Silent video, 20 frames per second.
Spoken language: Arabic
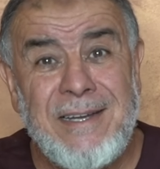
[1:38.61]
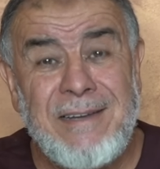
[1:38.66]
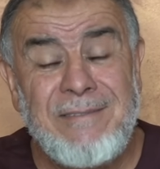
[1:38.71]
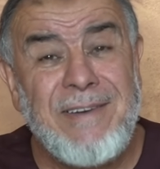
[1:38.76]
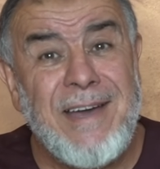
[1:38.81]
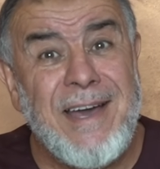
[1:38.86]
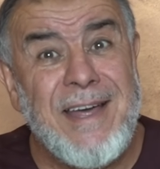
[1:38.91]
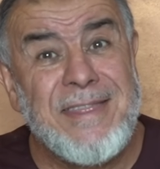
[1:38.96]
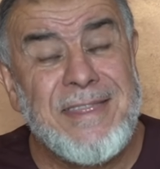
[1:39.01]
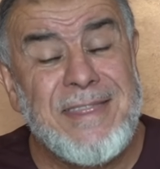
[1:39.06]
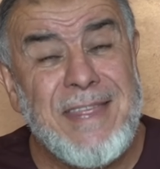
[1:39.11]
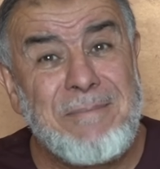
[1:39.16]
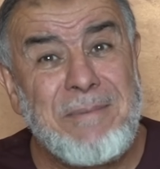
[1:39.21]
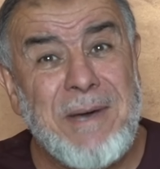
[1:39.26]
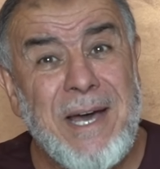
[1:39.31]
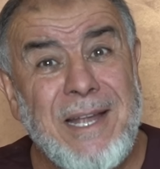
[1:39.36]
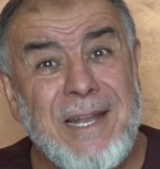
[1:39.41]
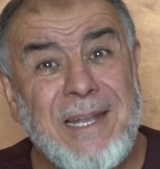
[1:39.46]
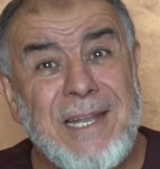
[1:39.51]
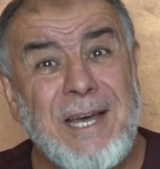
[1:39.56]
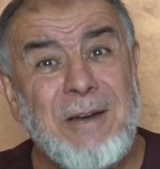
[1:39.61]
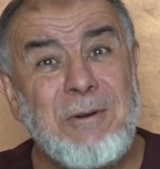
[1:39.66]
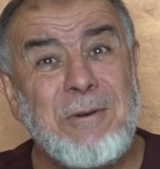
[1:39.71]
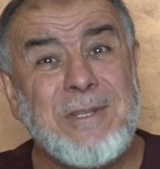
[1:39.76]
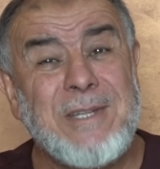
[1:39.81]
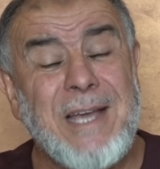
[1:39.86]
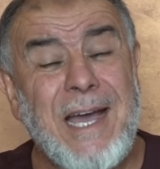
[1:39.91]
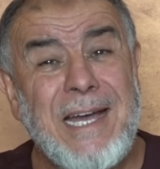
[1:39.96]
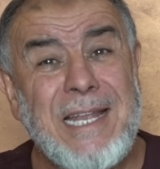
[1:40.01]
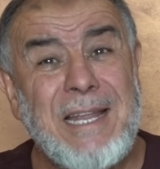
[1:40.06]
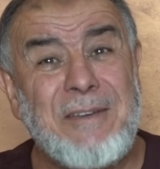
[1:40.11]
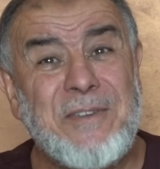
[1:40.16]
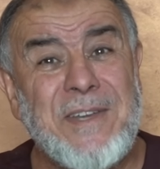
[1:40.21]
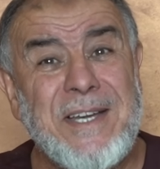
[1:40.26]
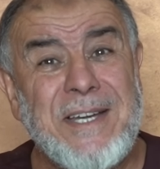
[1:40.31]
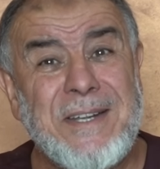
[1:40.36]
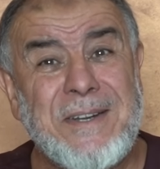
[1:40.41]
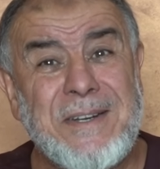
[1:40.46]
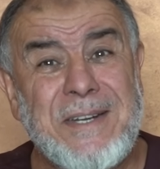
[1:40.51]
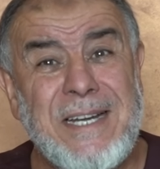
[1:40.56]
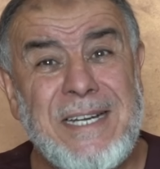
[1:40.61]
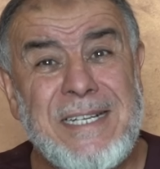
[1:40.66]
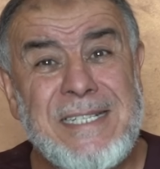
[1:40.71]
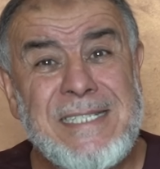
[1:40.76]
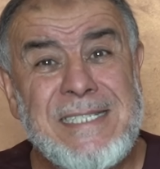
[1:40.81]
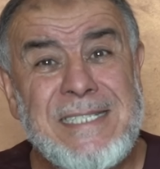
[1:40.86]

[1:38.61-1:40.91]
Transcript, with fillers: فعذبها الله تعالى في هرة